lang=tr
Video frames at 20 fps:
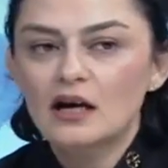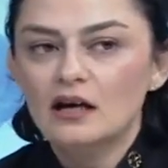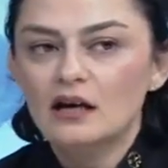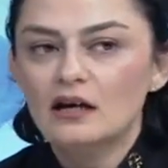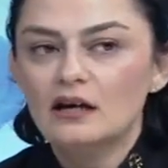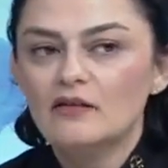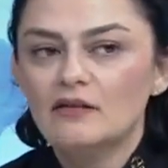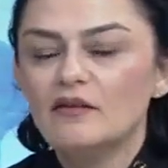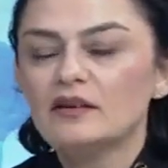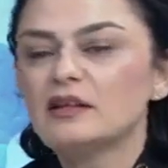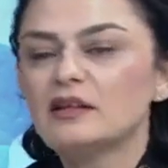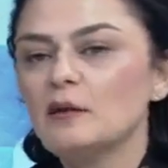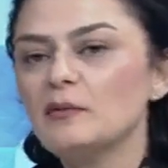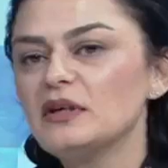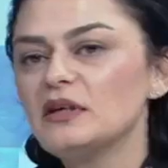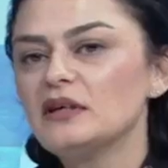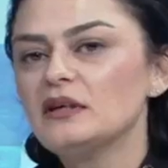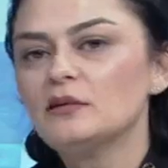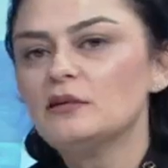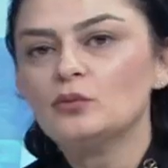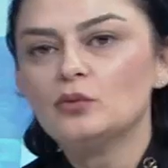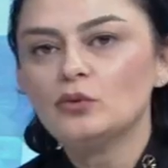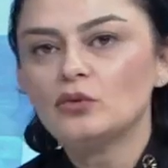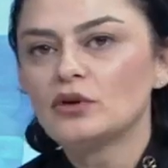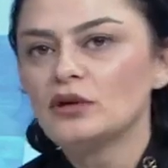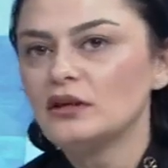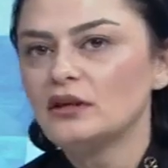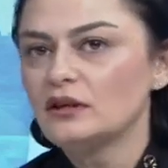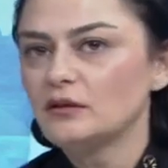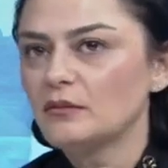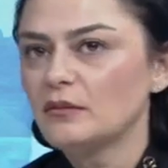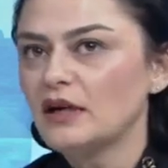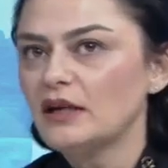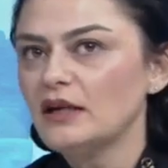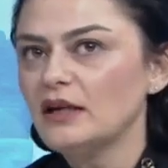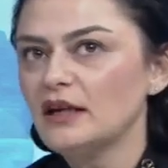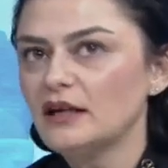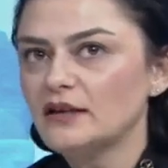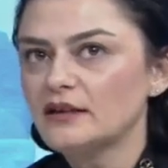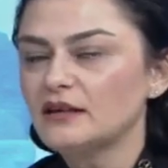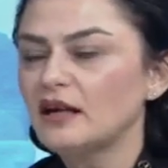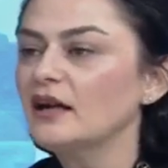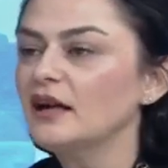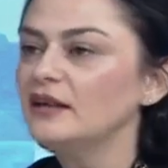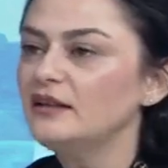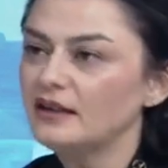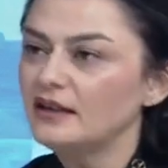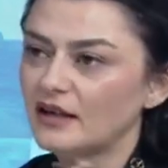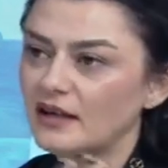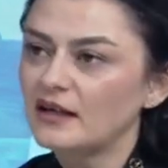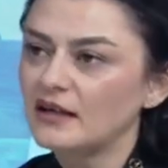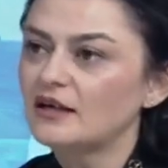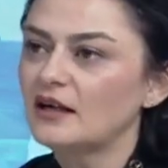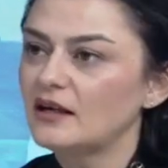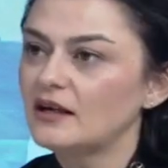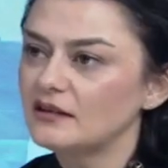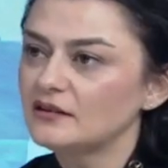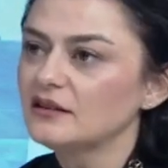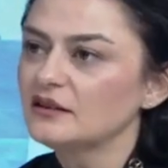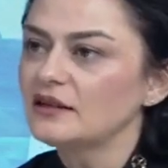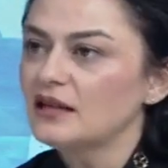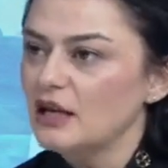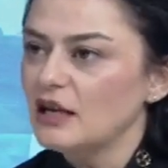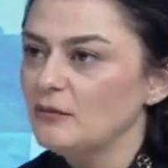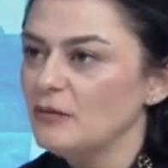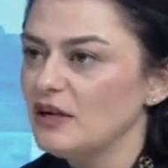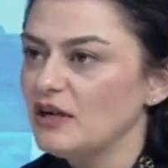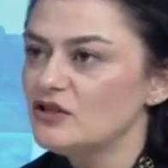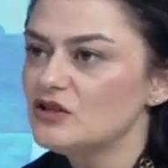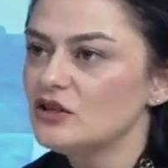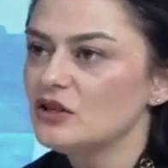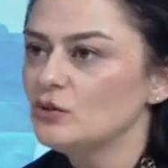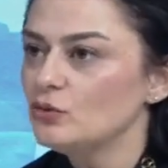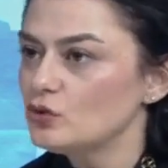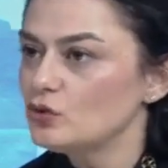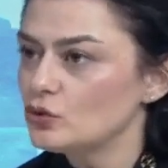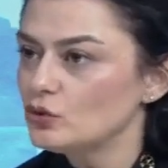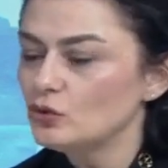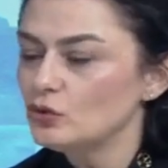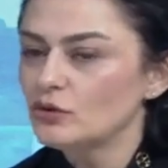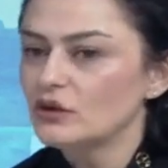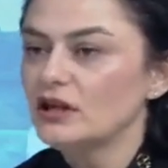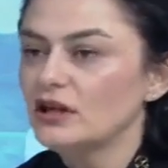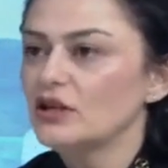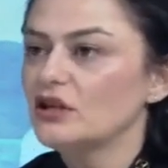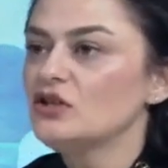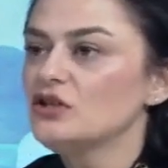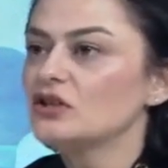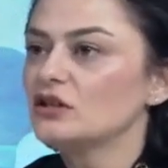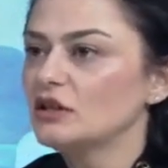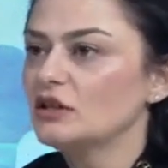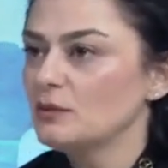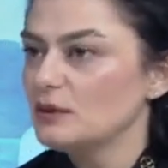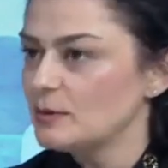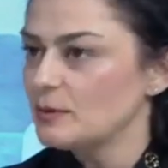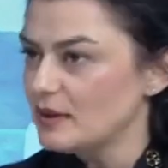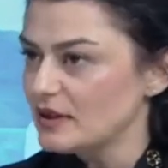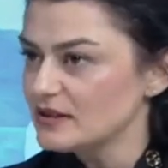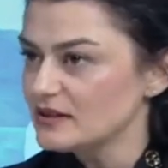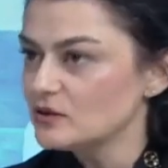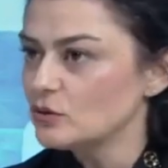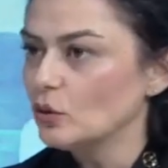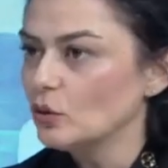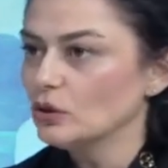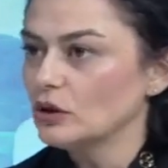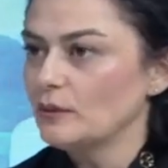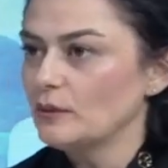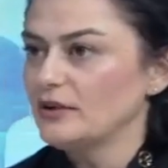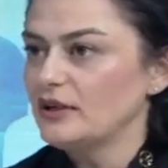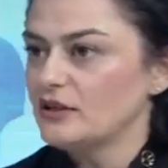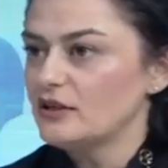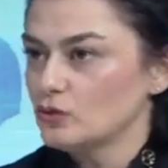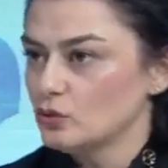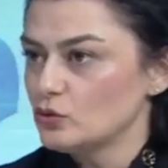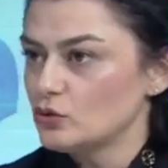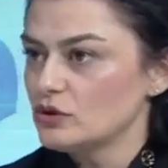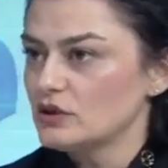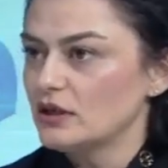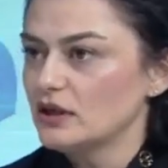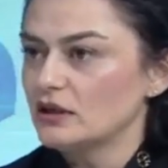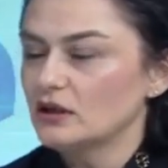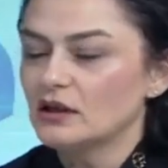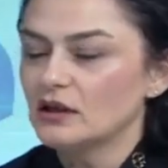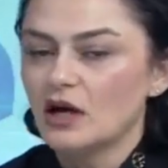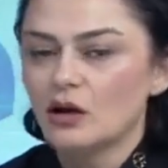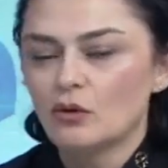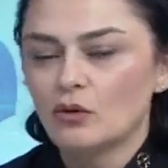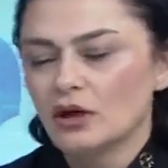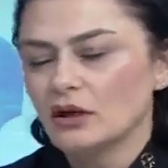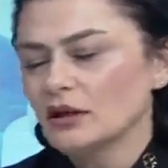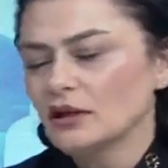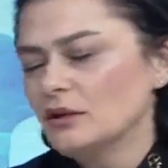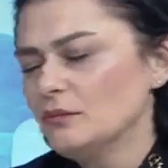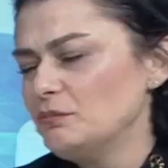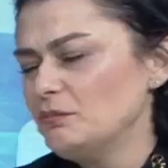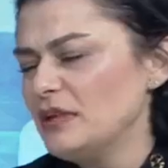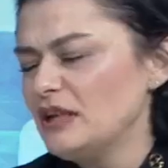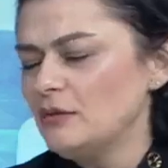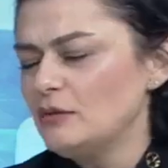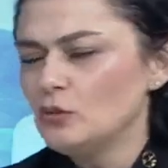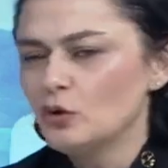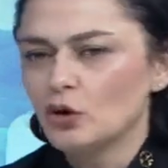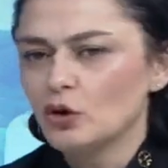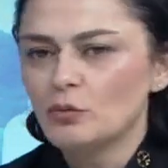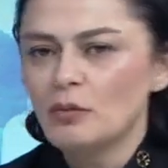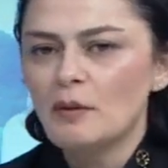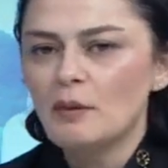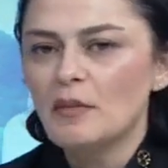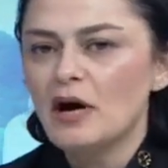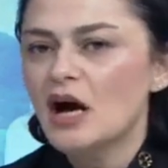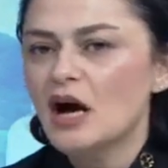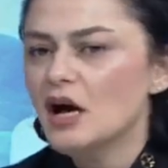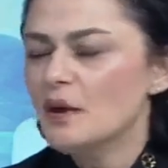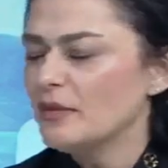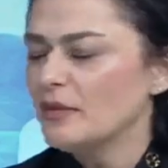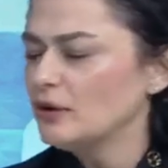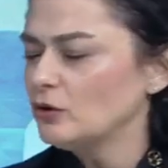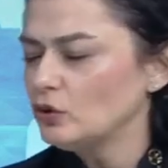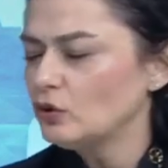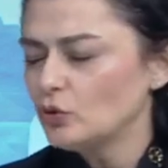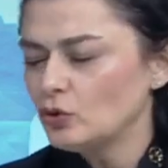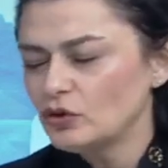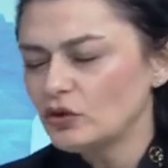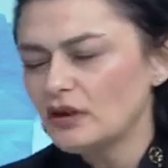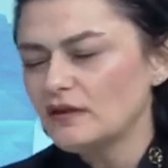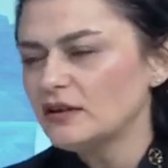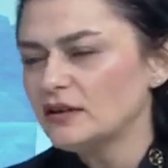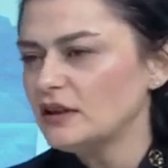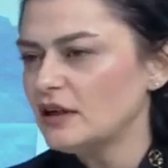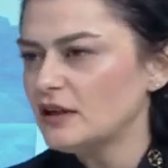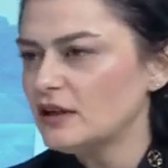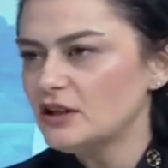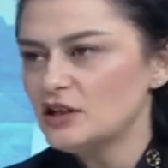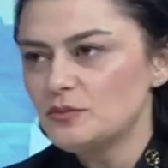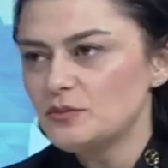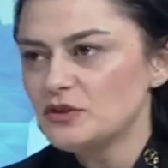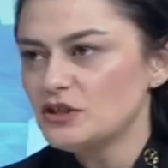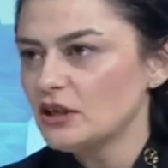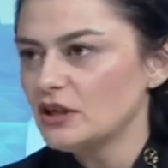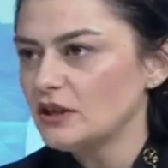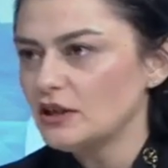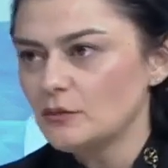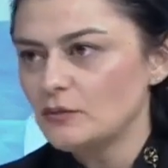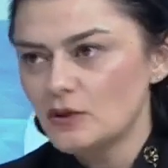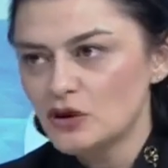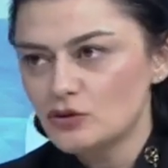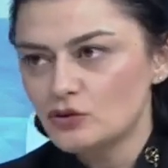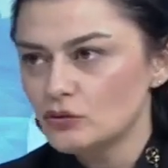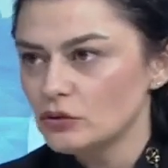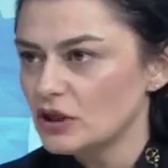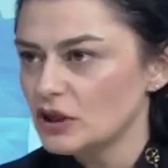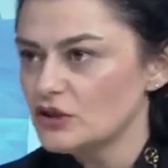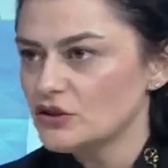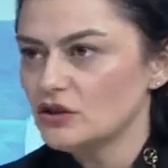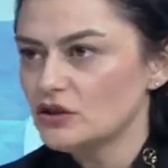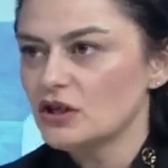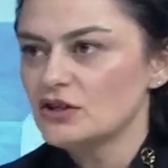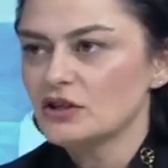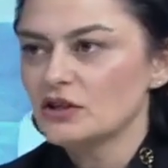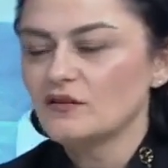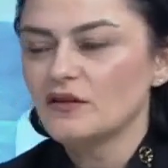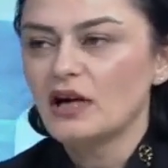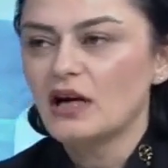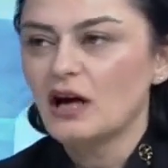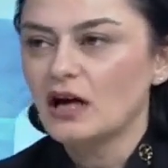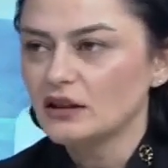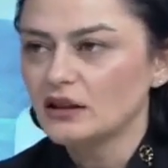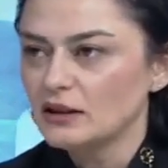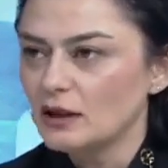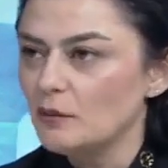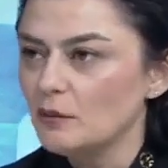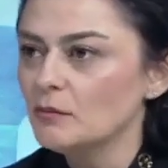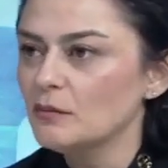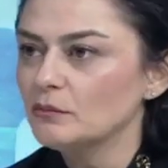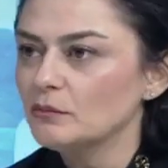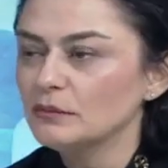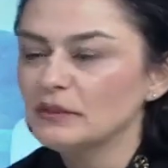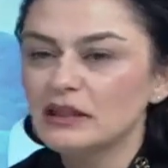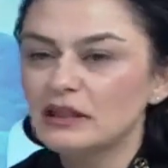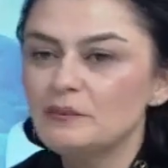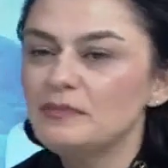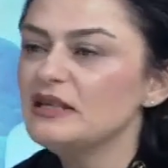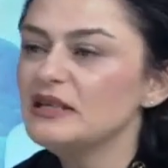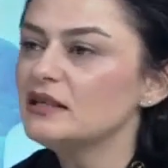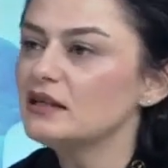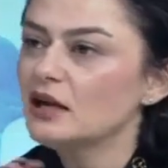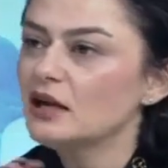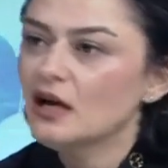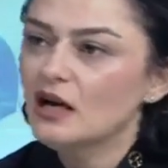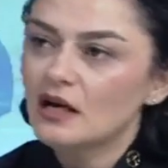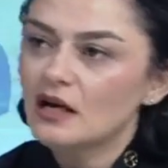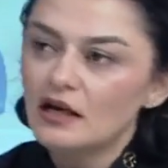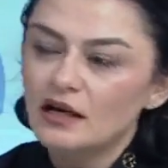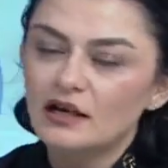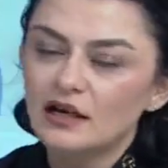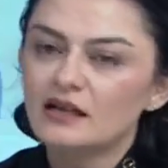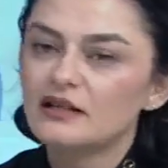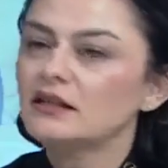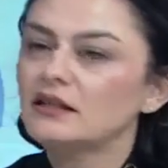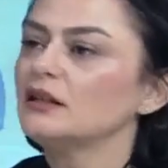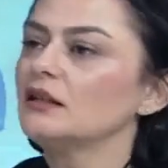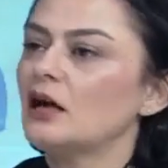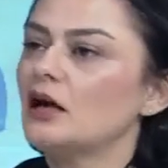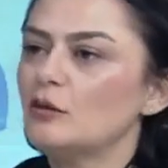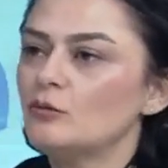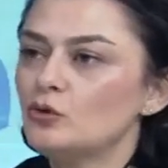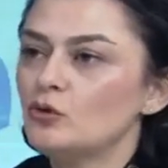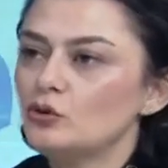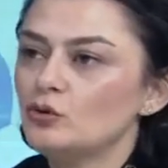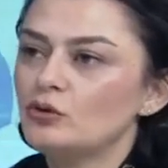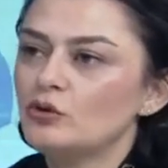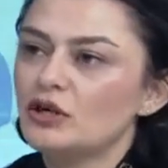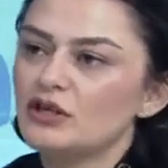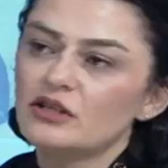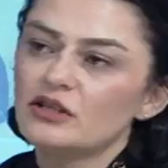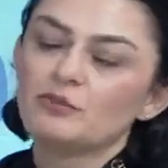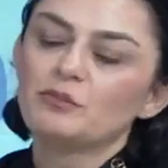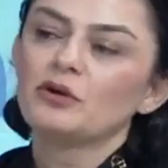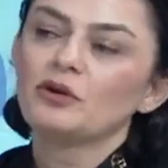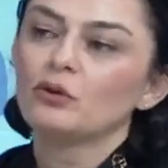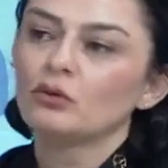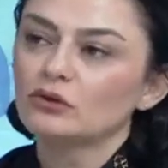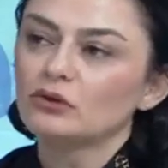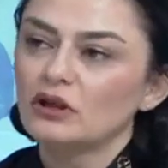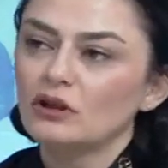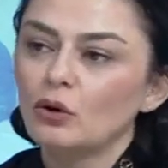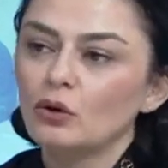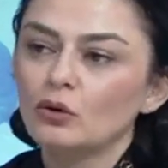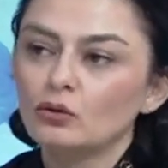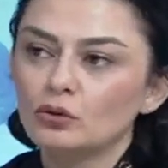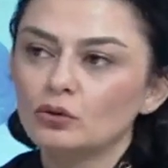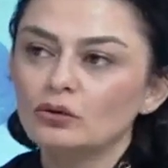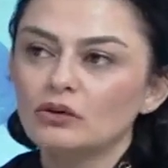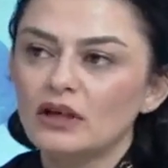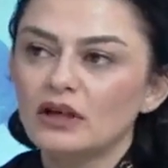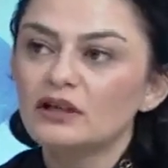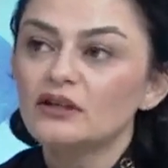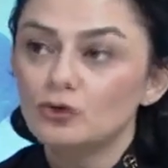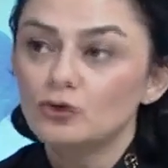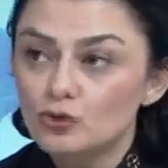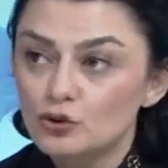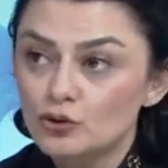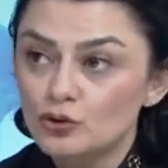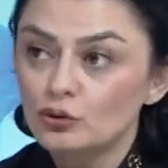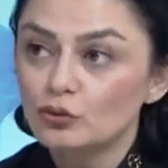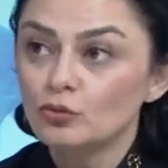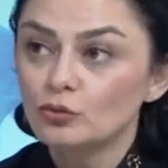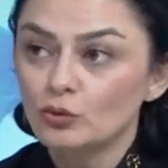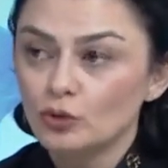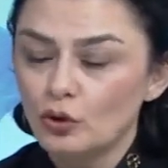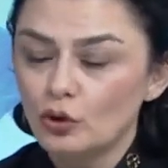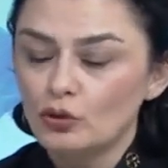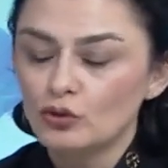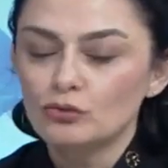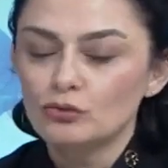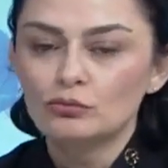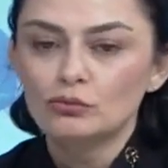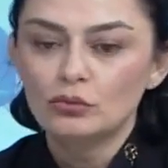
E, ve tabii ki büyük ihtimalle tahliye kararının gelmeyeceğini düşündükleri için de bir baskı olabilir üstlerinde avukatların bilmiyorum. Ama ben dünkü tavırlarını hiçbir şekilde meşrulaştıracak veya anlamlı bir e, kılığa büründürecek bir noktada olduklarını düşünmüyorum.